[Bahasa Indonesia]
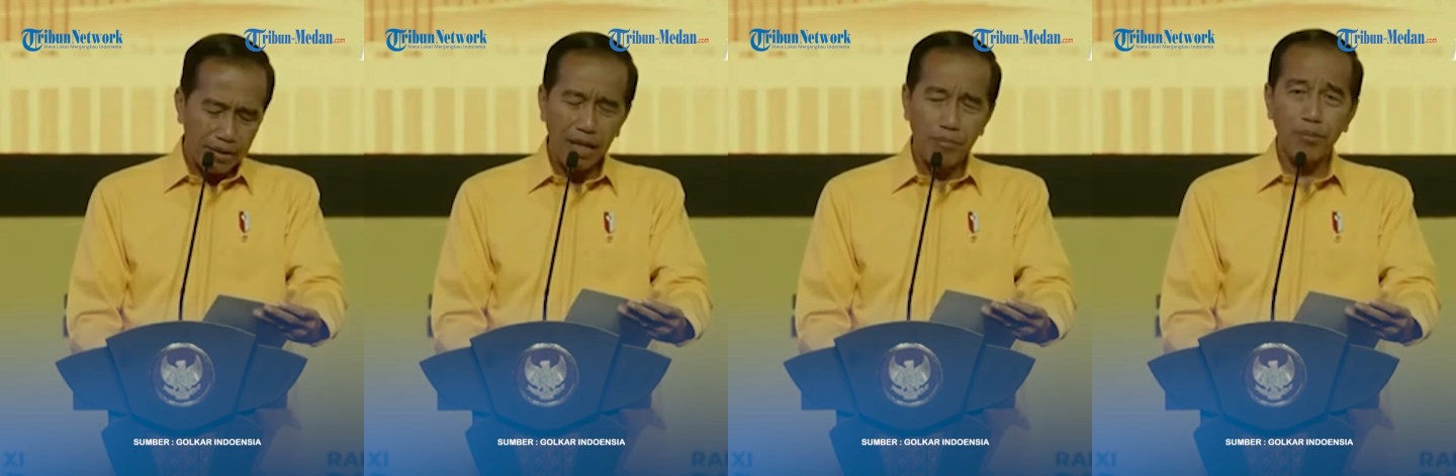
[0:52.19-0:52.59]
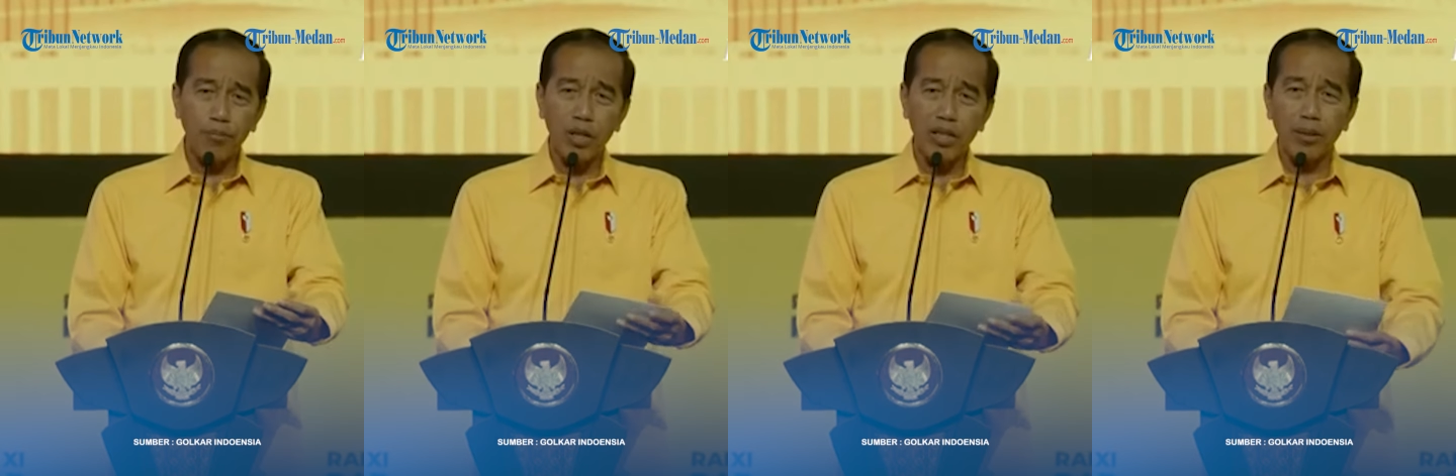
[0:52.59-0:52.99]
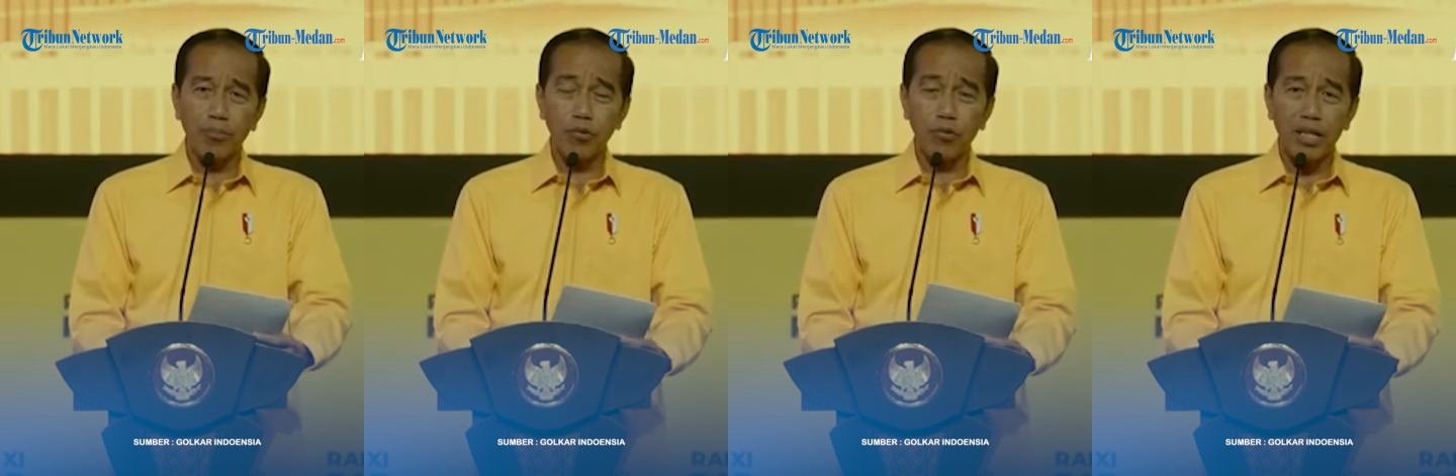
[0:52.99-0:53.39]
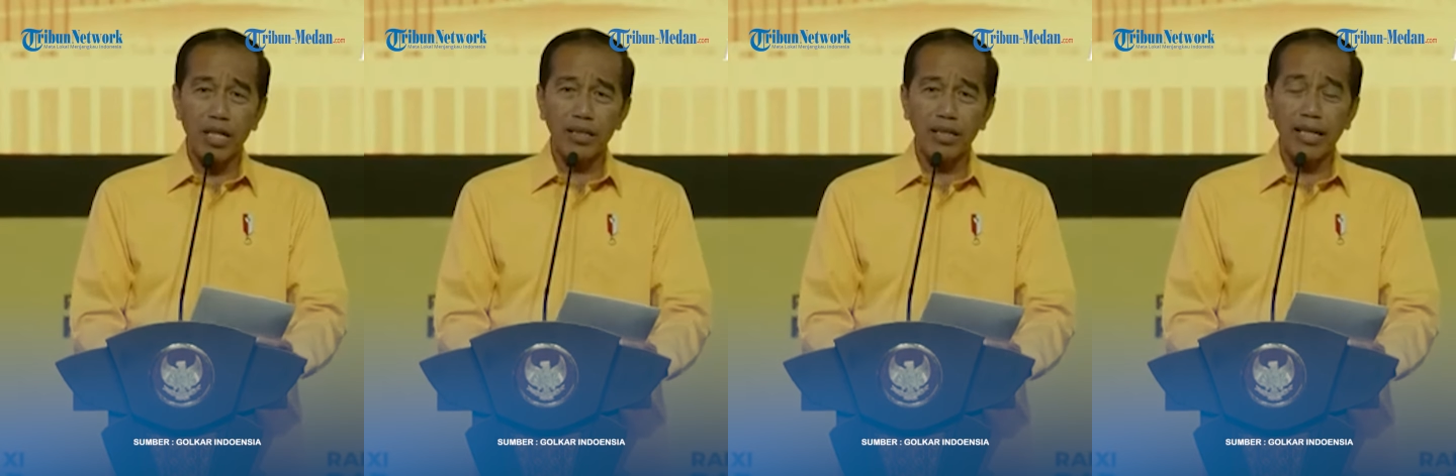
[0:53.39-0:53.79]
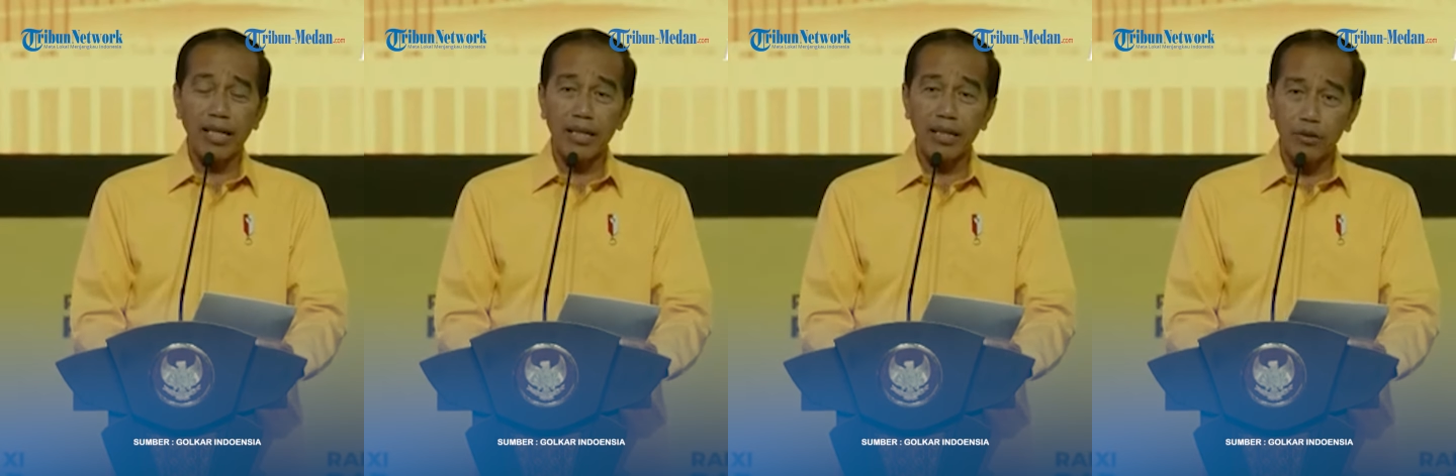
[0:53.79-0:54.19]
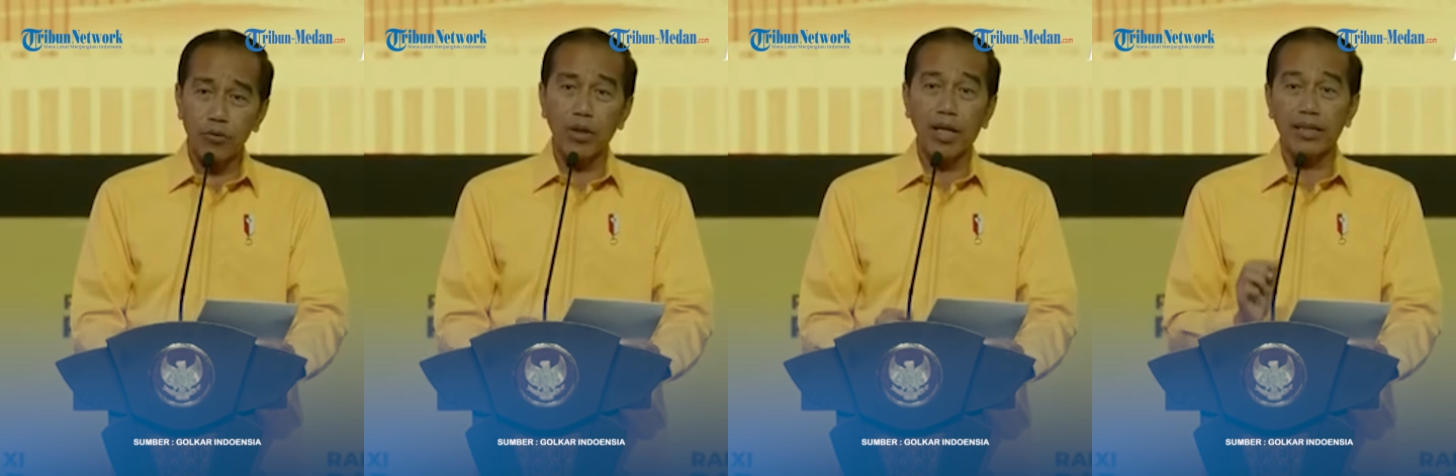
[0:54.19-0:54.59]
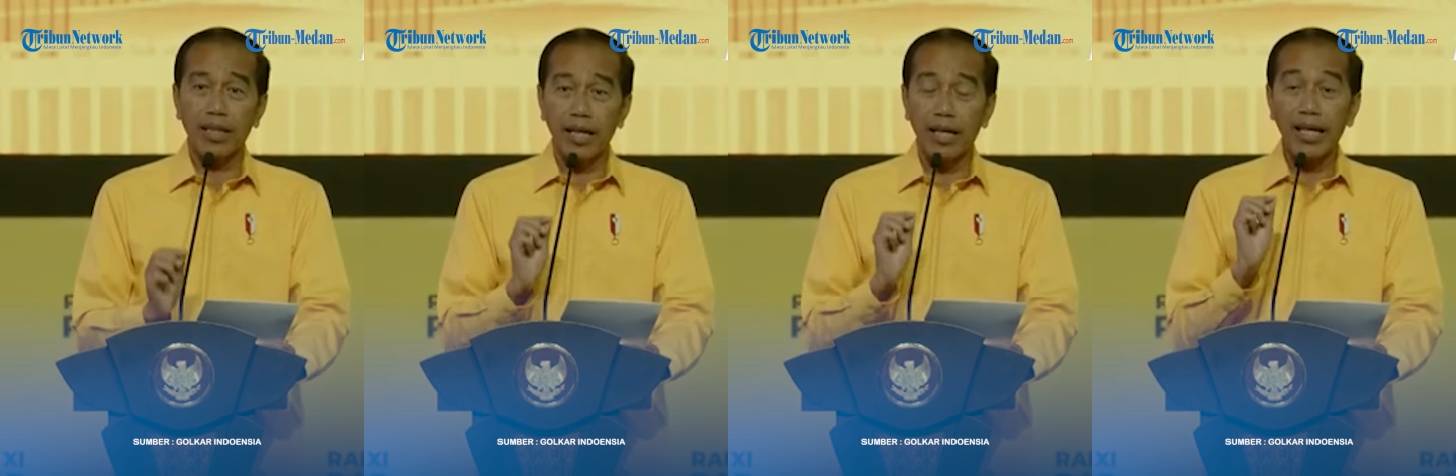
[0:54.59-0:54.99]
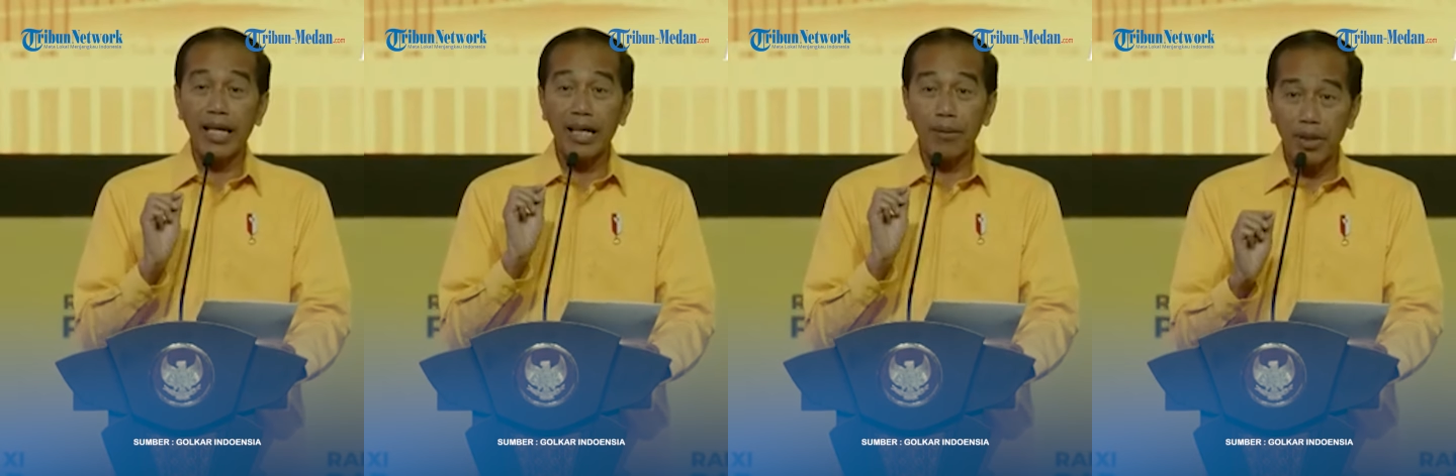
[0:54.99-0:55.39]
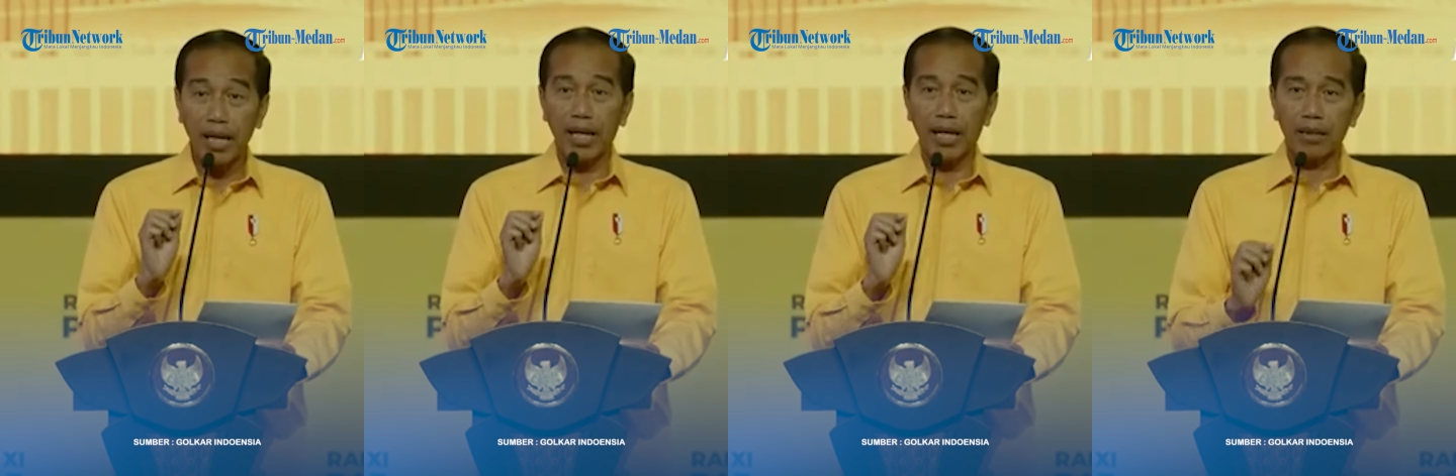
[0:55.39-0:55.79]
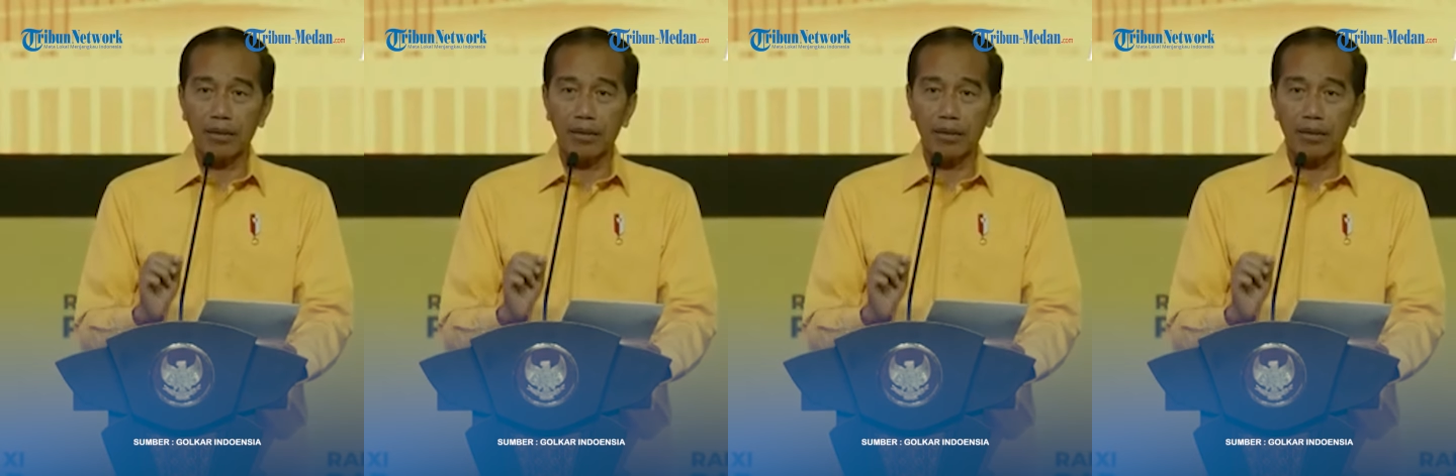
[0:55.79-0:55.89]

Yang membuat keputusan itu adalah MK.